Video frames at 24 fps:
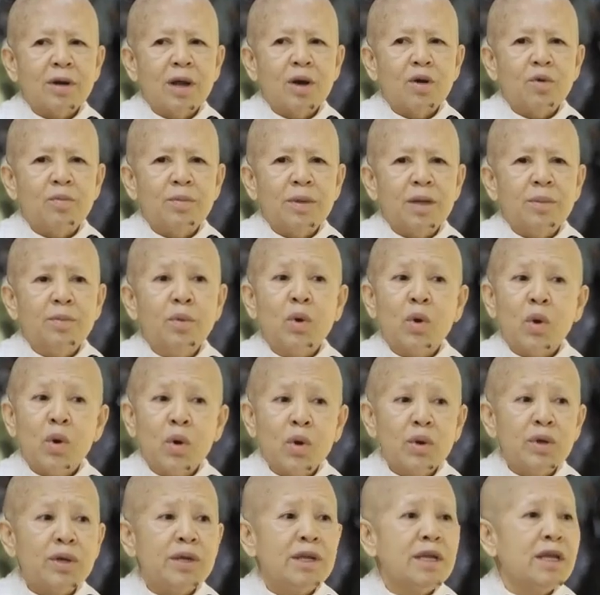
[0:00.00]
เรามีบุค
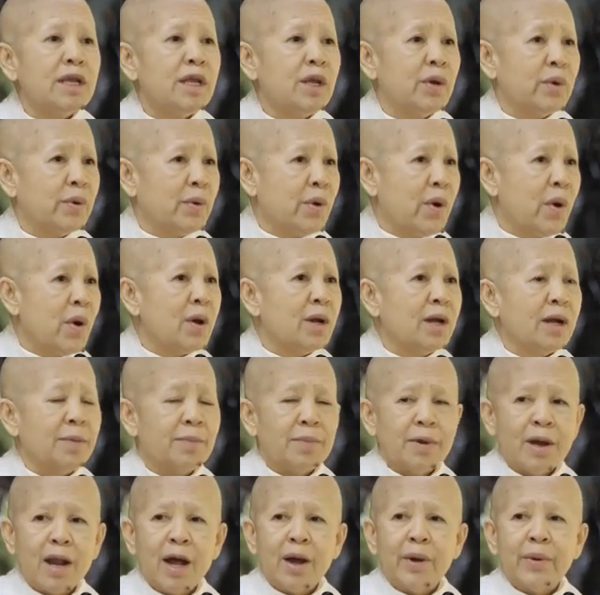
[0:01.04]
คลที่เกี่ยวข้องกั
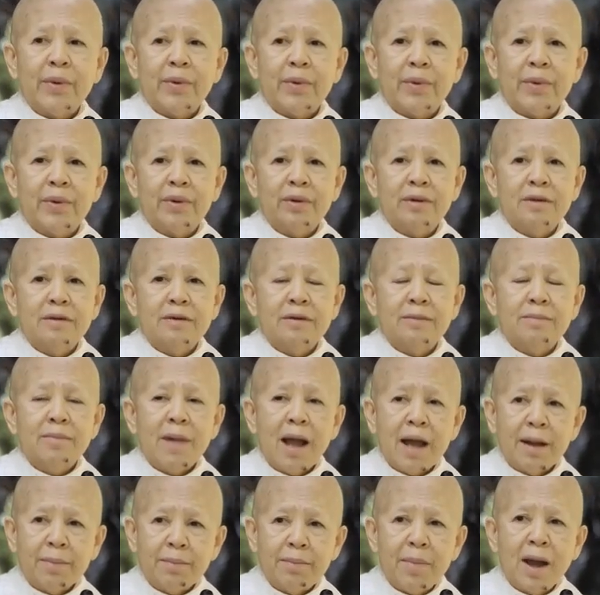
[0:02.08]
บเรา
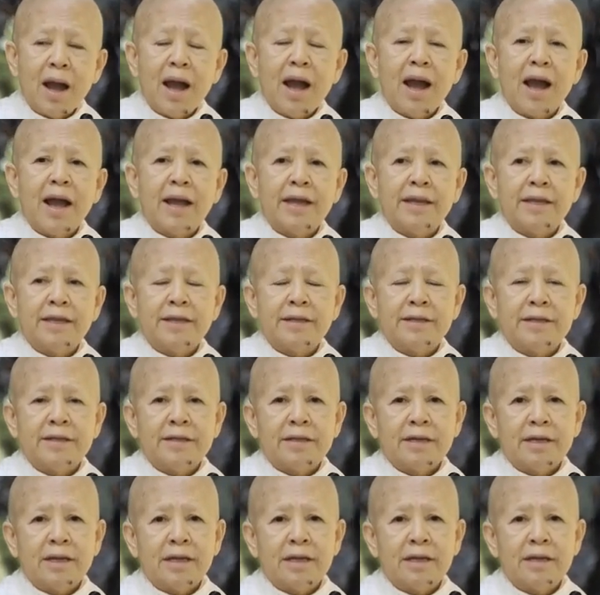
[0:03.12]
มากมาย
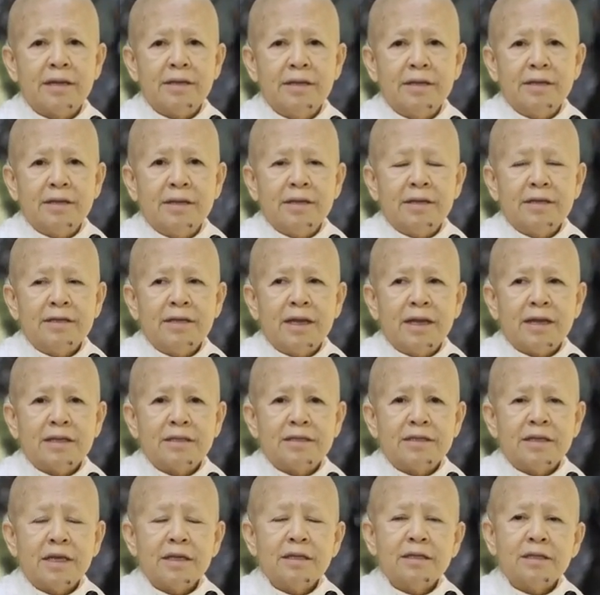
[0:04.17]
นะคะ อย่าง
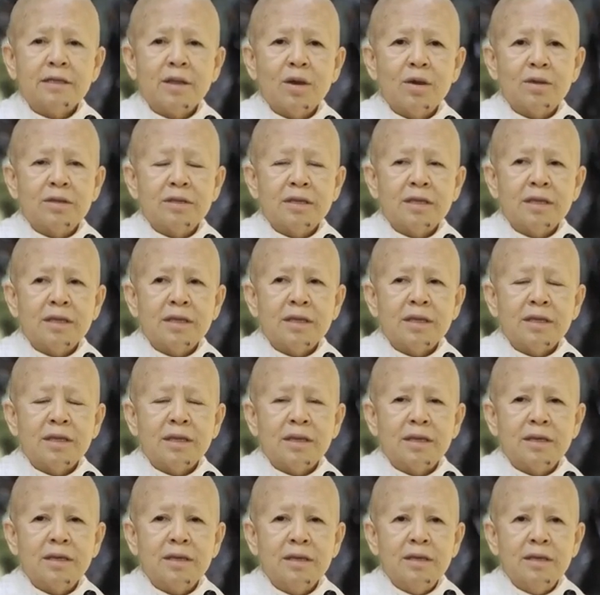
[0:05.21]
เช่นตอนที่
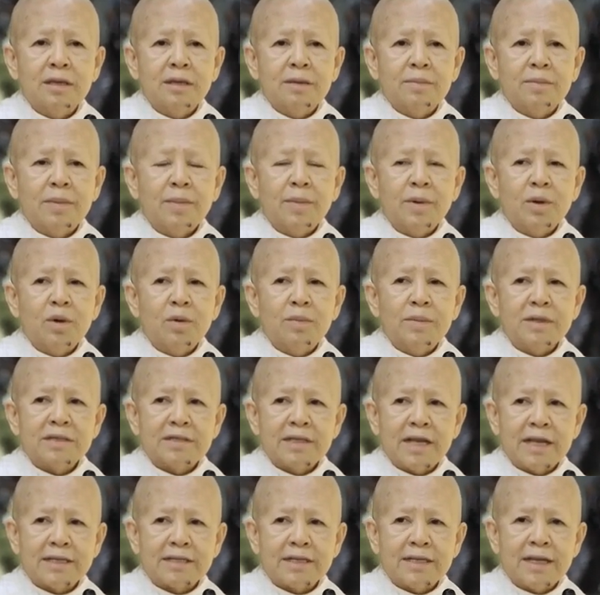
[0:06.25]
พระบรม
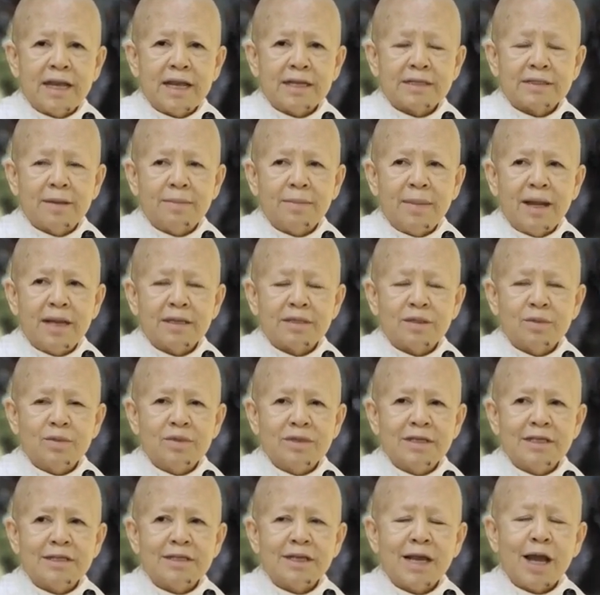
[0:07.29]
ศาสดาสัมมาสัม
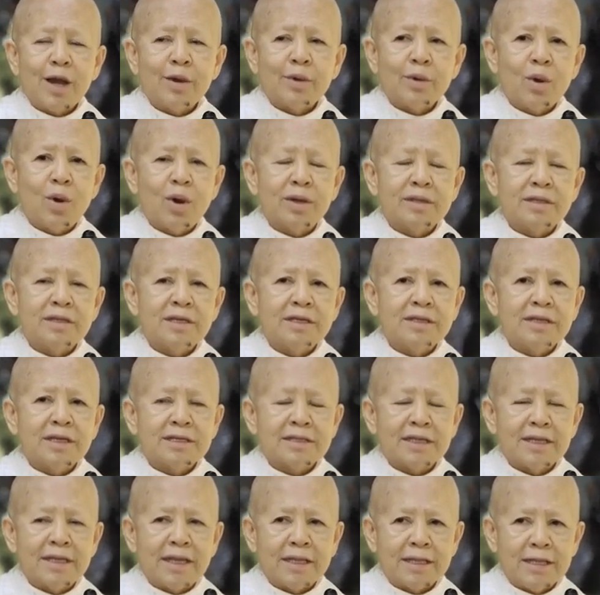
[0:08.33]
พุทธเจ้าก่อนที่จะ
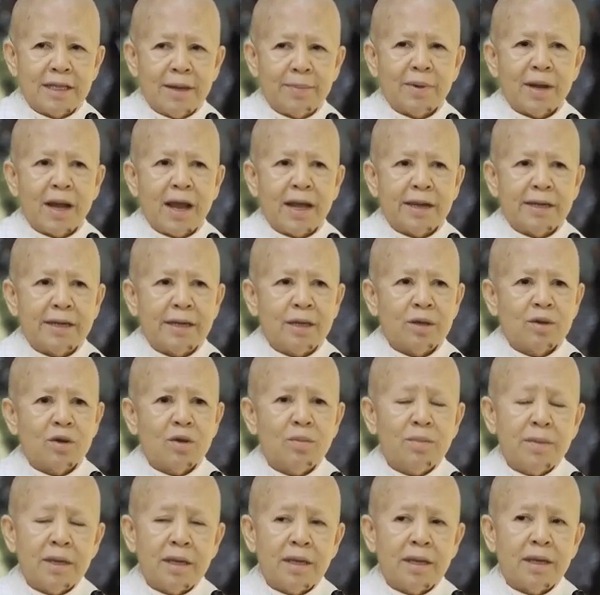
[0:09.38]
เสด็จดับขันนะ
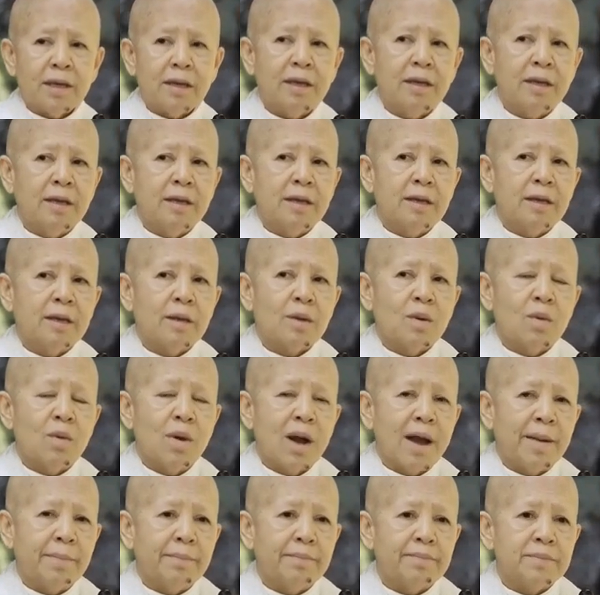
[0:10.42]
ก็มีค
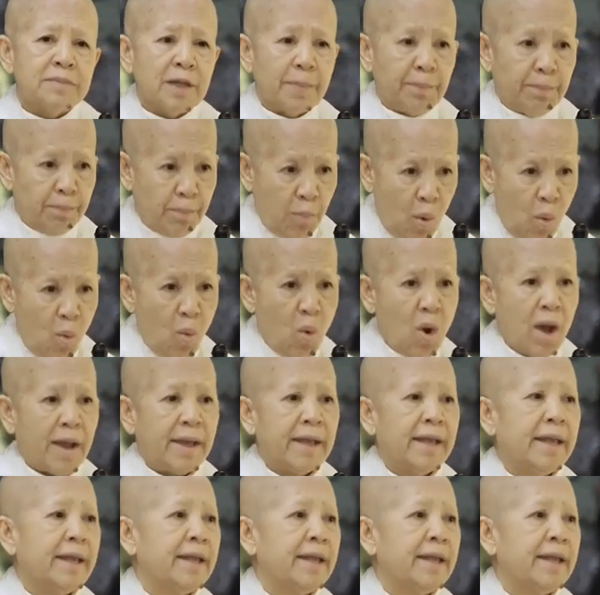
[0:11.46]
วามเจ็บป่วย